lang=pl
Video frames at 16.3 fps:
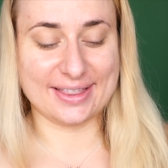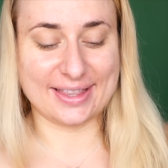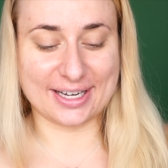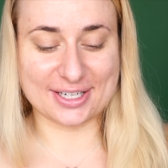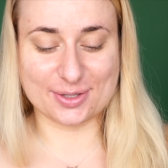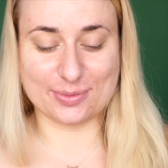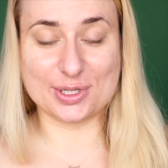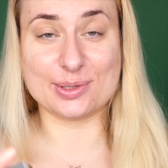
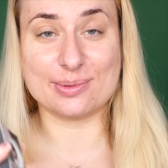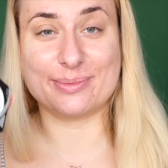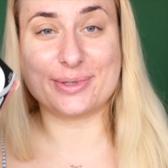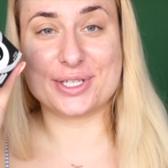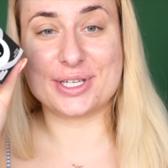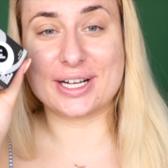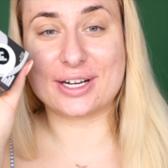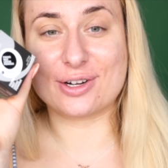Także będziemy
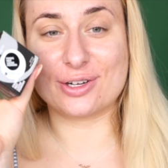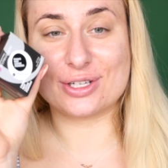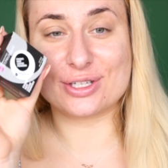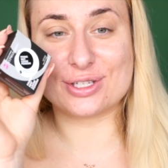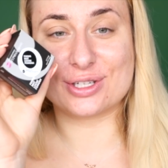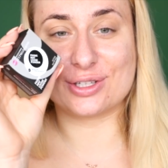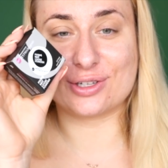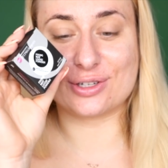mieć na
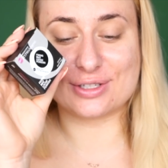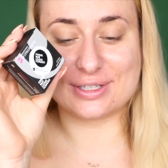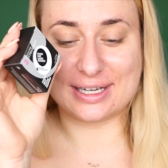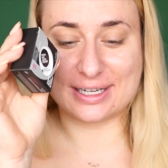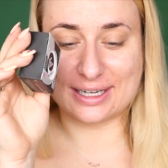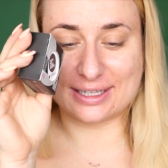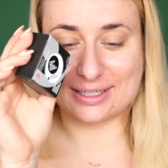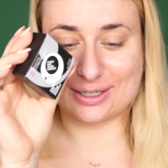koniec do
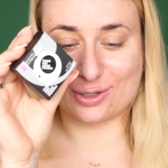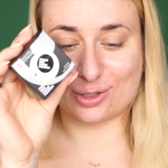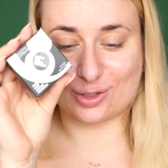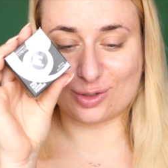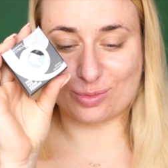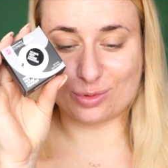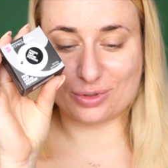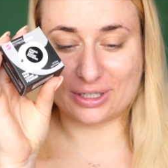rozdania ten
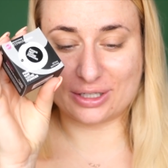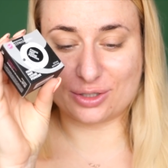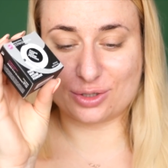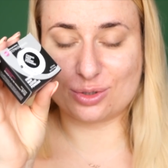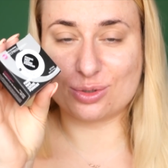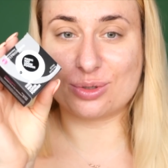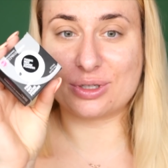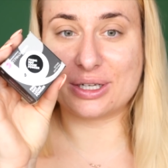oto puder,
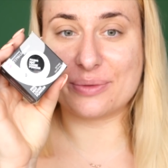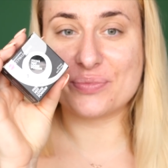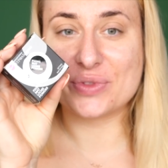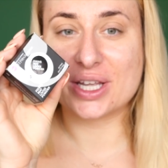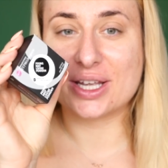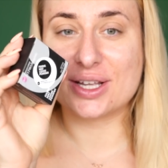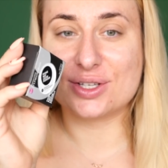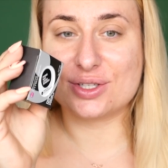który
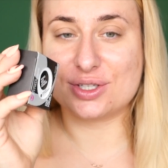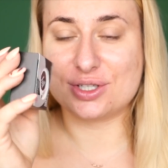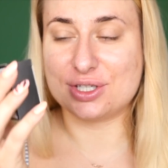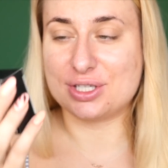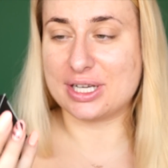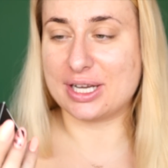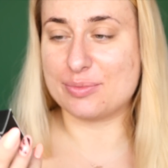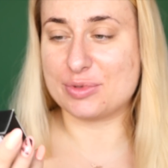
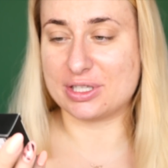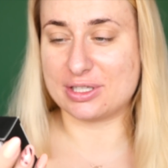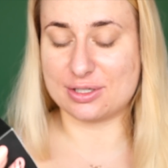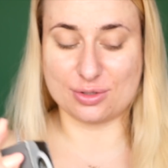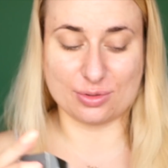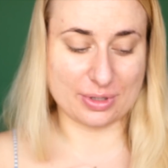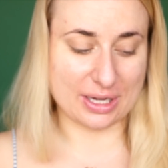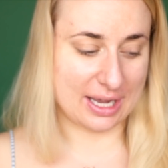dzisiaj
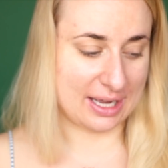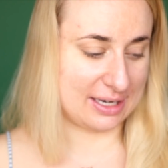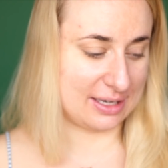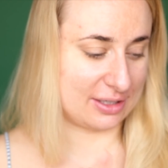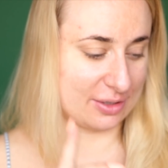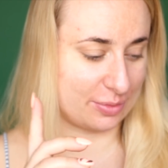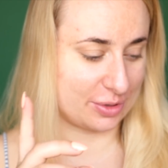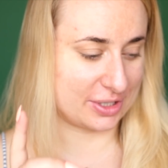przetestuję,
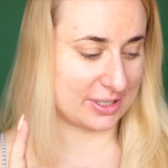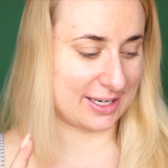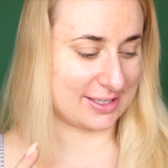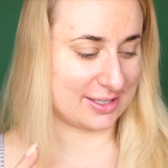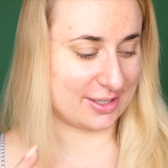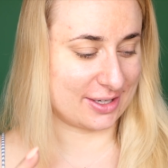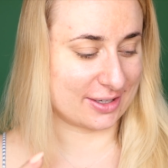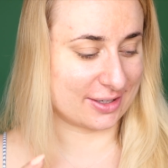ale to
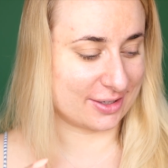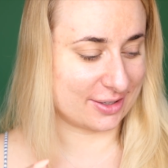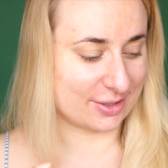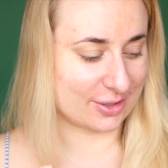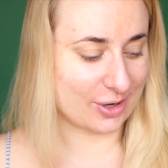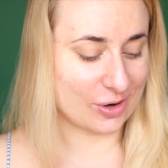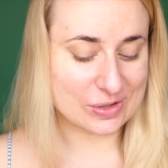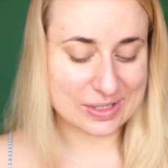poczekajcie na,
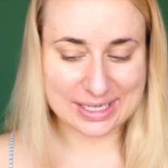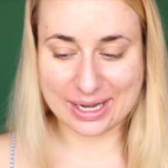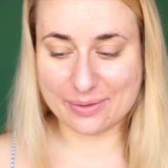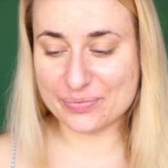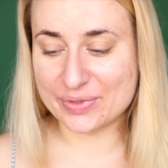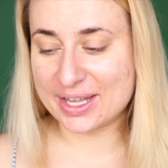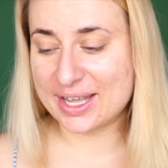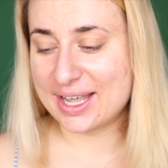do
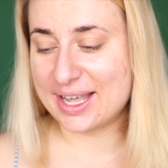końca.